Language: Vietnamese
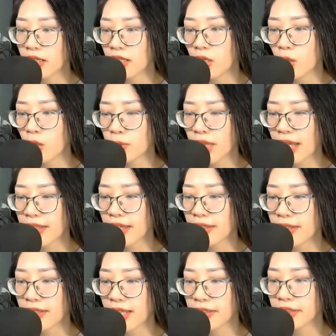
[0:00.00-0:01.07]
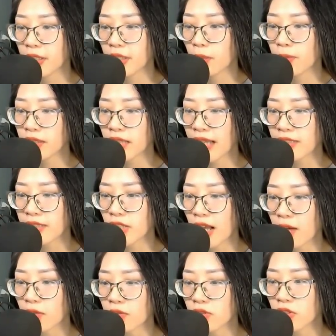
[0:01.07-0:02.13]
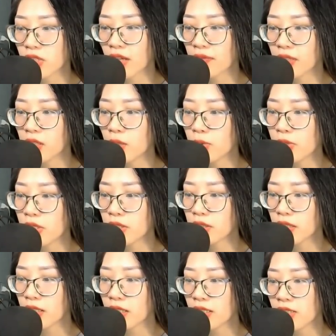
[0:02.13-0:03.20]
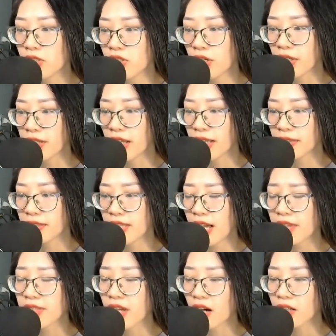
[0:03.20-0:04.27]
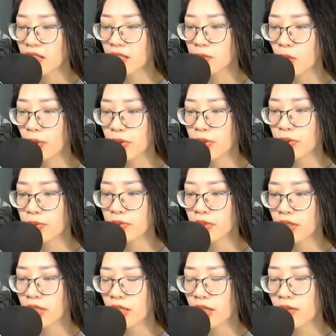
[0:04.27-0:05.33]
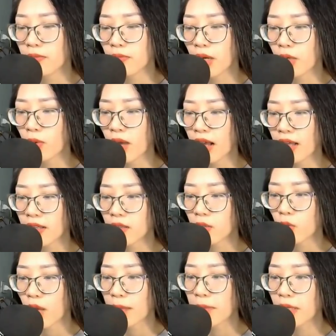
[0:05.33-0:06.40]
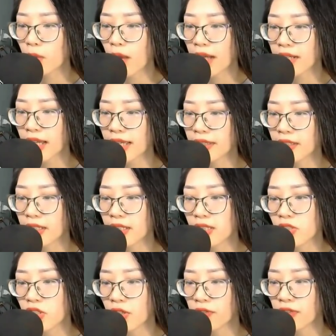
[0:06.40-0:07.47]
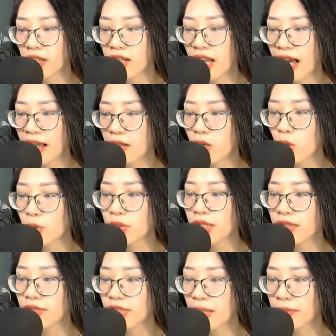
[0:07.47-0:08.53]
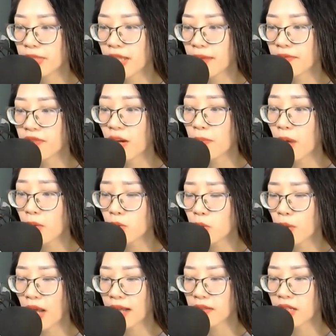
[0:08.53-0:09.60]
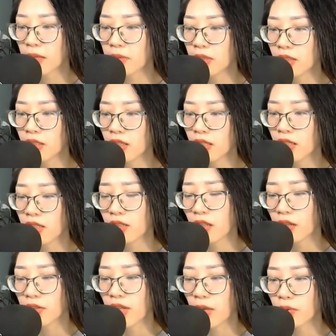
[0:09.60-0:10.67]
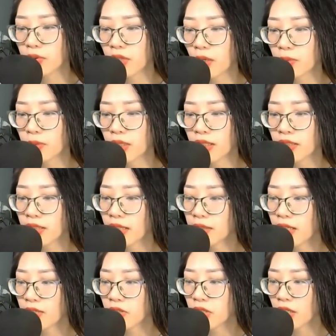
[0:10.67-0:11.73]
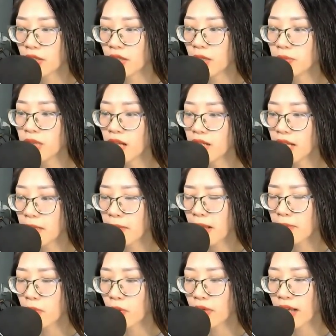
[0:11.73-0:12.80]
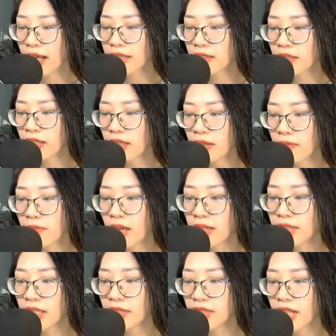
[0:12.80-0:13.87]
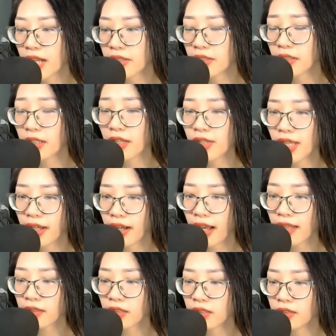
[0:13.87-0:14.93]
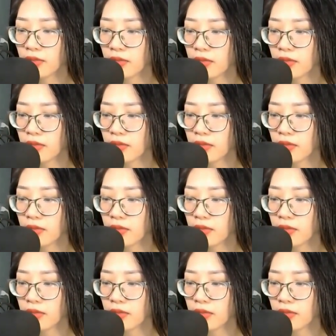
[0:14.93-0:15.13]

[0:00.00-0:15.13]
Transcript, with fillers: Lúc này dĩ nhiên không biết tại sao so với lúc trước trở nên dài nhỏ hơn một chút. Bất quá loại biến hóa này trừ phi là luôn nhìn chằm chằm vào bóng của hàng lập. Còn nếu không thì thật sự không thể liếc mắt một cái mà nhìn ra được cái gì khác thường.